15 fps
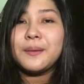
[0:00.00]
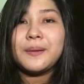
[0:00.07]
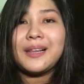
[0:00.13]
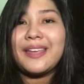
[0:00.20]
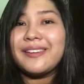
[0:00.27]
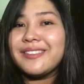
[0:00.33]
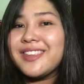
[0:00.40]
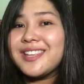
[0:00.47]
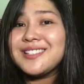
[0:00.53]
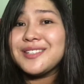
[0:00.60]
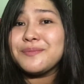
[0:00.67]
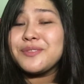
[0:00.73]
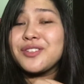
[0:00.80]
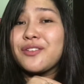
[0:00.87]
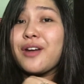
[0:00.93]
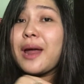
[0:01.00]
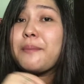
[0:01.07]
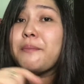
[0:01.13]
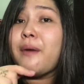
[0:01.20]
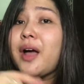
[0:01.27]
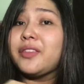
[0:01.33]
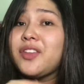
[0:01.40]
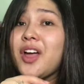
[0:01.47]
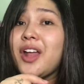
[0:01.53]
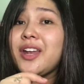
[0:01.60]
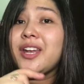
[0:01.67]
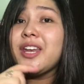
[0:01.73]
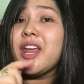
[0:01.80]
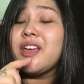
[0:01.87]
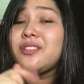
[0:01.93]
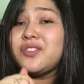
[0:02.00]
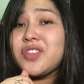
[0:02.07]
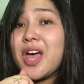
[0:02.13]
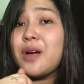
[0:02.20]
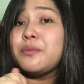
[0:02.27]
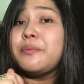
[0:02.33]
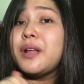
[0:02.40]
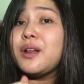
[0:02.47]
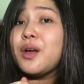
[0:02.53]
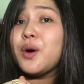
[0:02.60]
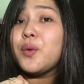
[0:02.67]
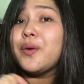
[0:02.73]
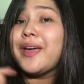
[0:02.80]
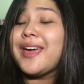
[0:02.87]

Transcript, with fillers: click that subscribe button down below